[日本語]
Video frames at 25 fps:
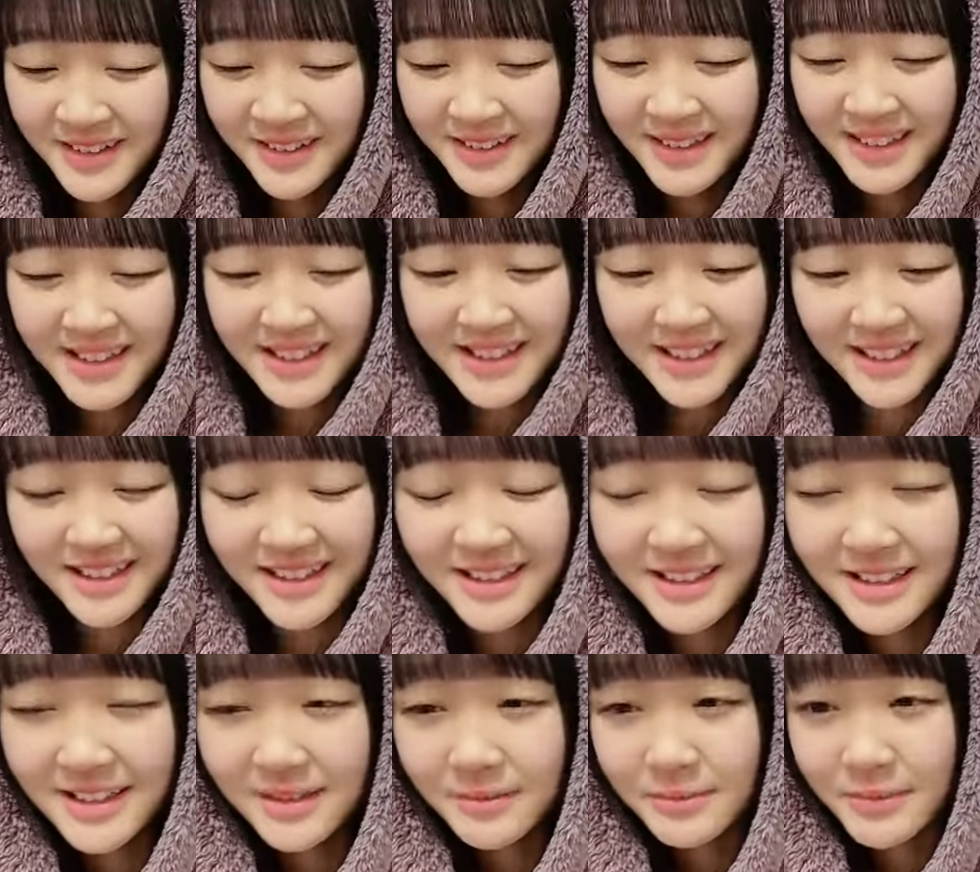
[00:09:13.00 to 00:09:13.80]
だって
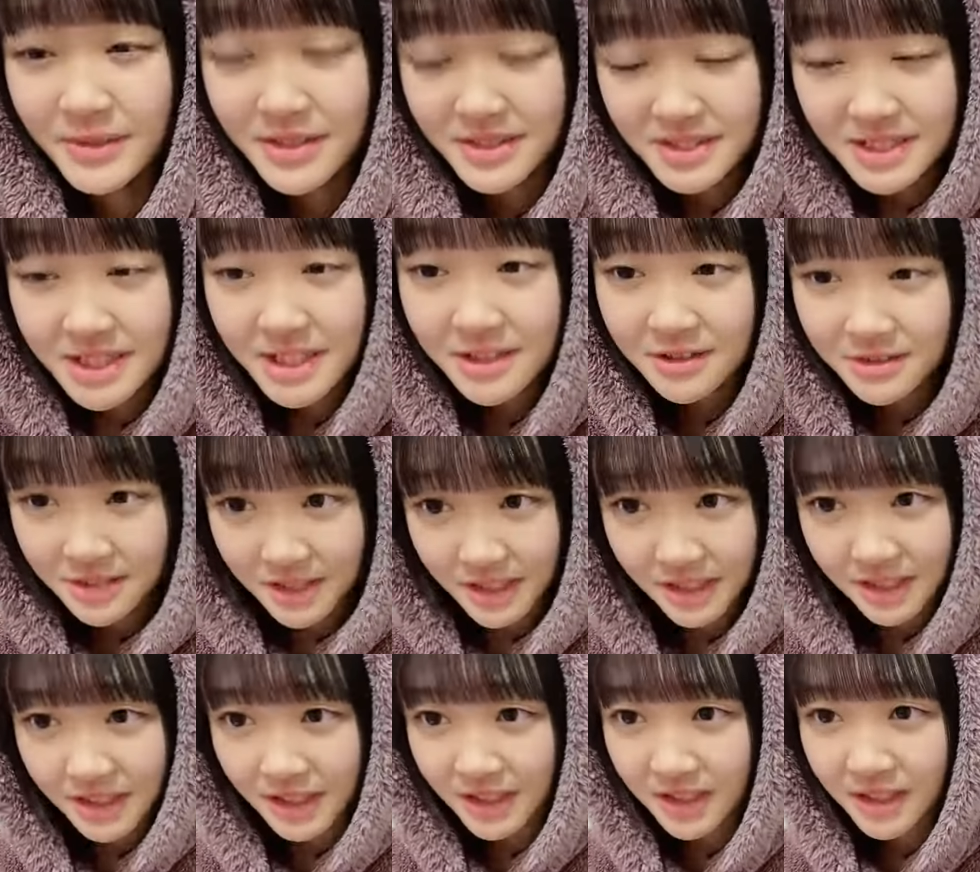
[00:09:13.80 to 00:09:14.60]
めっちゃ良く
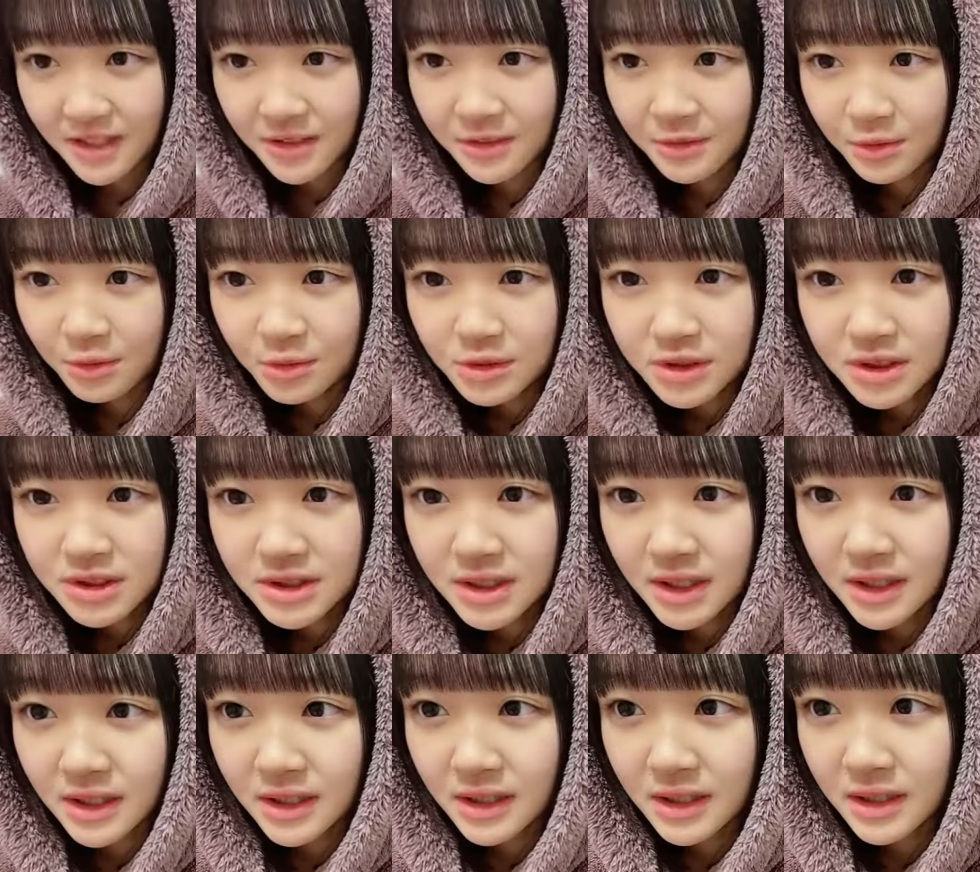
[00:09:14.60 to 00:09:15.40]
なったんだけどどうし
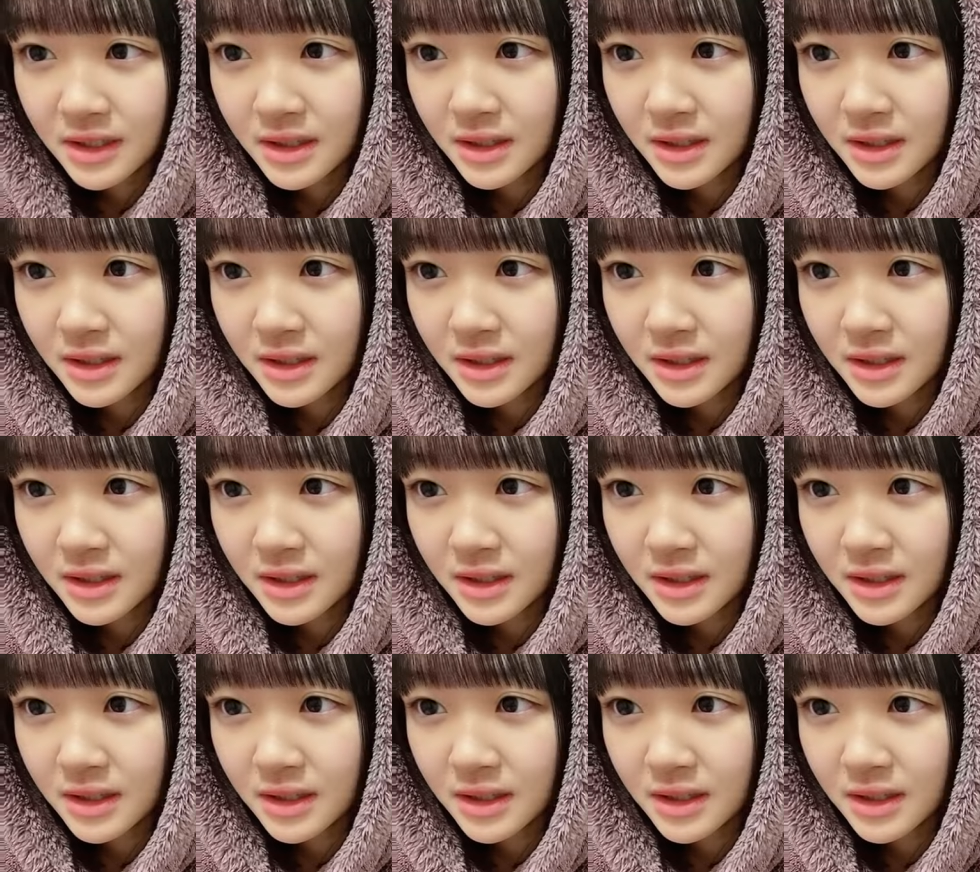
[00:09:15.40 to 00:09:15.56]
た